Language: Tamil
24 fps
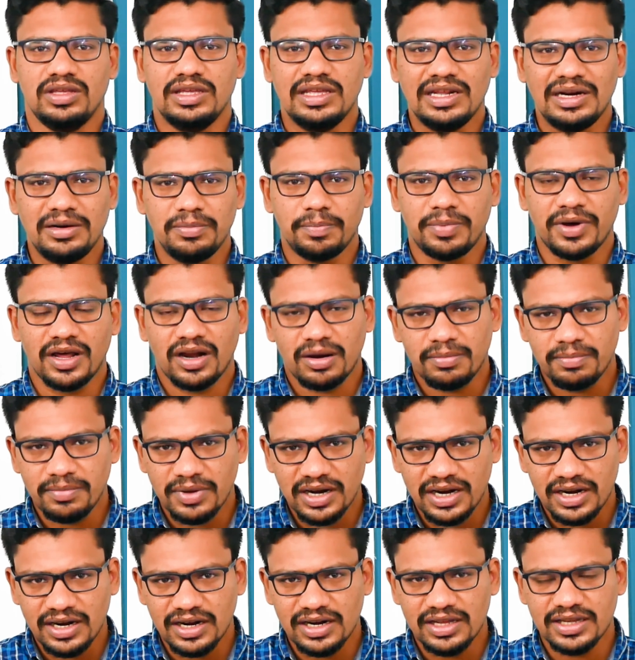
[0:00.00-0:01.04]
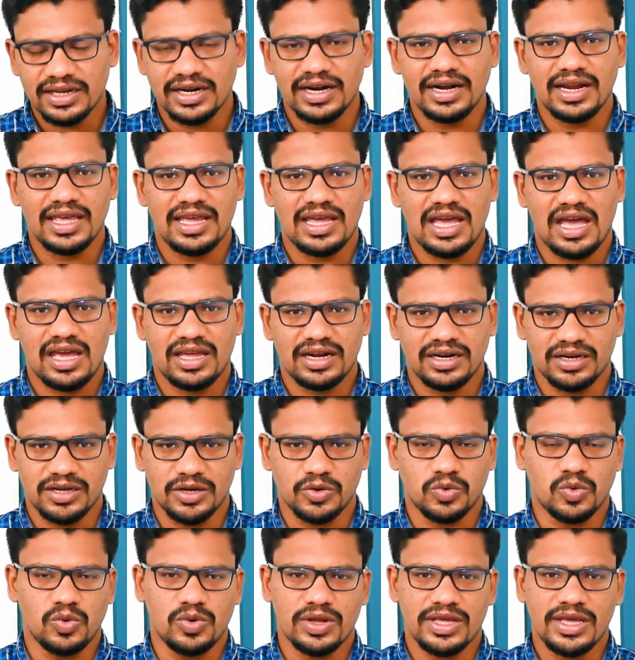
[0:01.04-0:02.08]
இரு பரம்பரைகளுக்கு இடையே
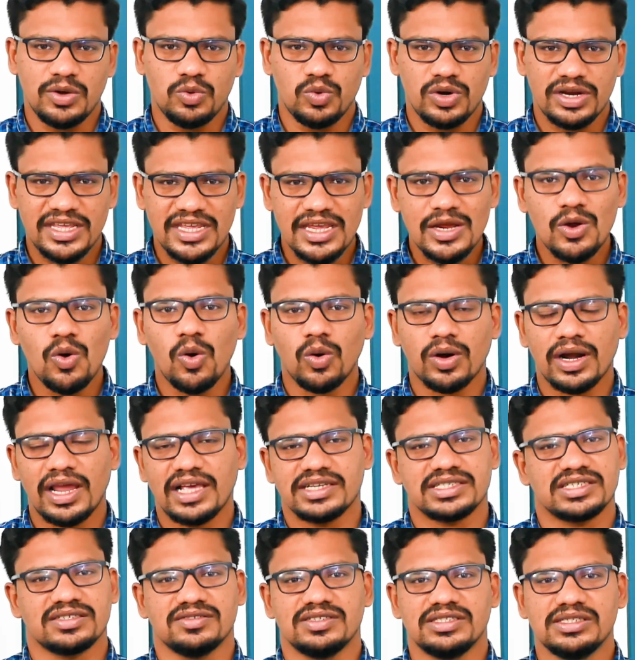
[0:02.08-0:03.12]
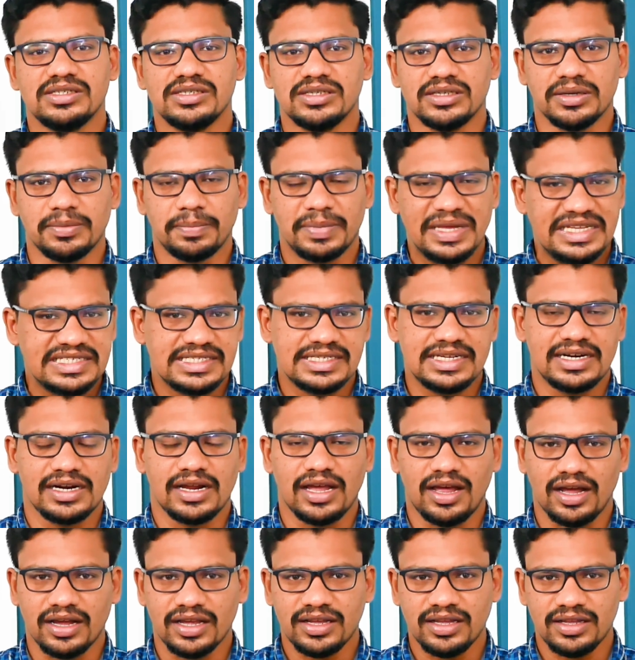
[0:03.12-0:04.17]
இருக்கக்கூடிய ஒரு ஈகோ கிளாஷை வந்து
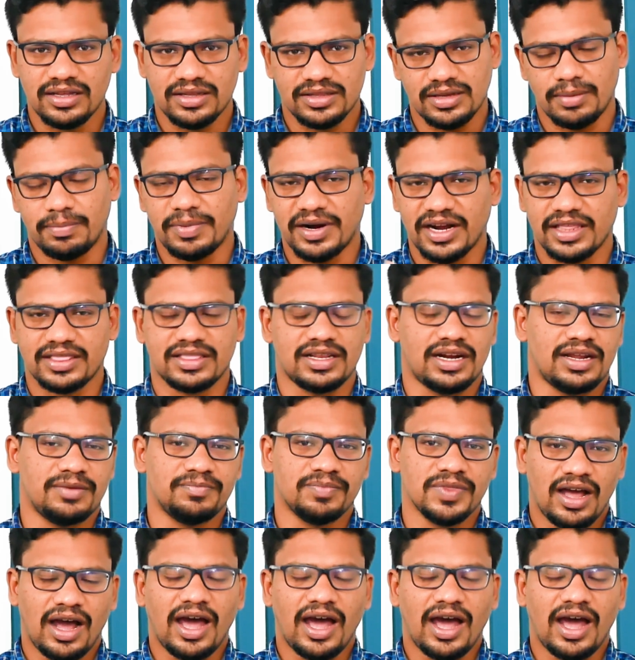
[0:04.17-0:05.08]
பேசியிருக்காங்க இந்த படத்தில்